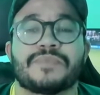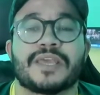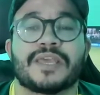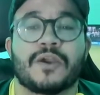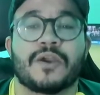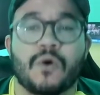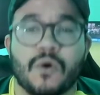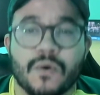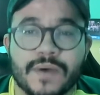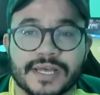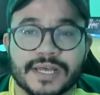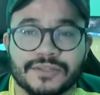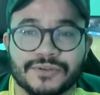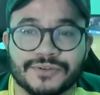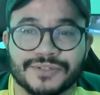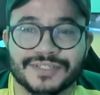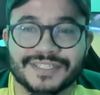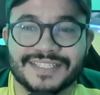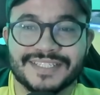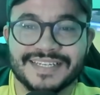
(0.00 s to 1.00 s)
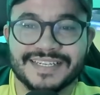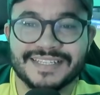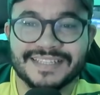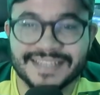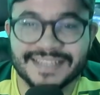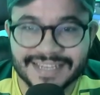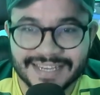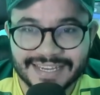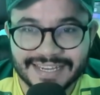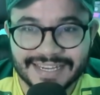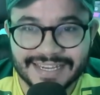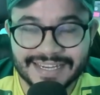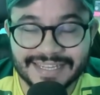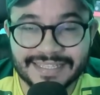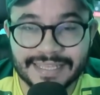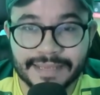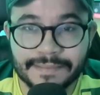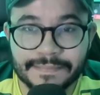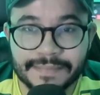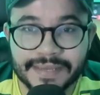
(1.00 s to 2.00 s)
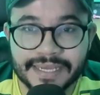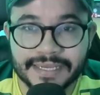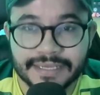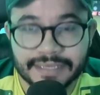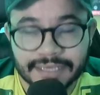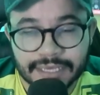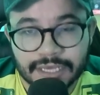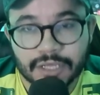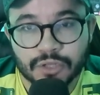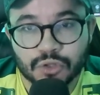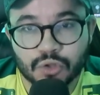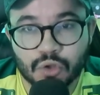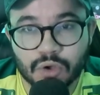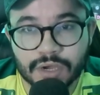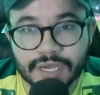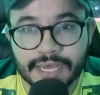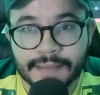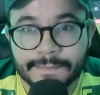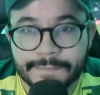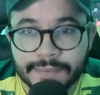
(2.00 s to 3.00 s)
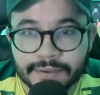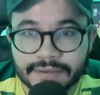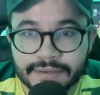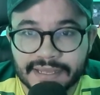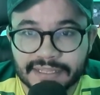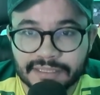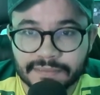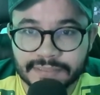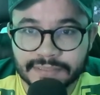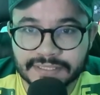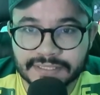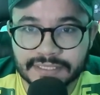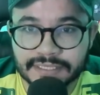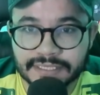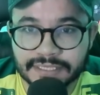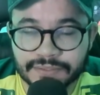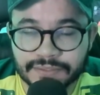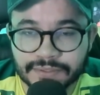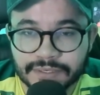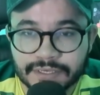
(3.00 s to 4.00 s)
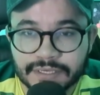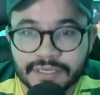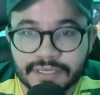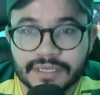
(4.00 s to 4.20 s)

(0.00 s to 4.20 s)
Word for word: com a torcida e também no Campeonato Brasileiro.